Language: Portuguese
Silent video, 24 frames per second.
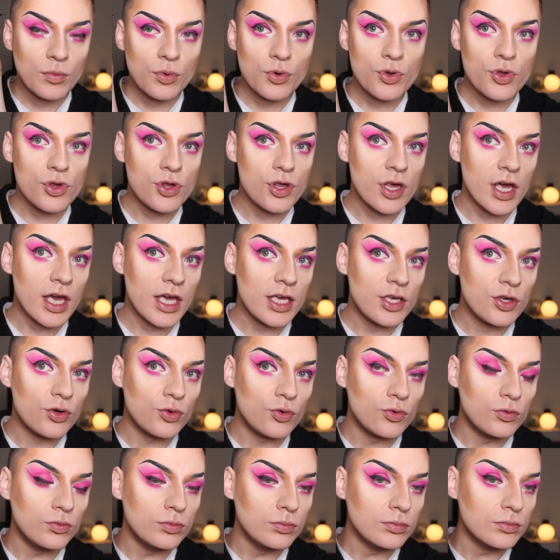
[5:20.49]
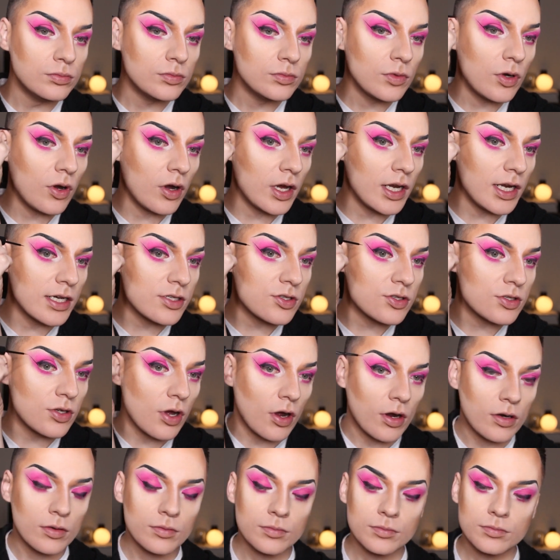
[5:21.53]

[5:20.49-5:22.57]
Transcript: Puxei um, olha só.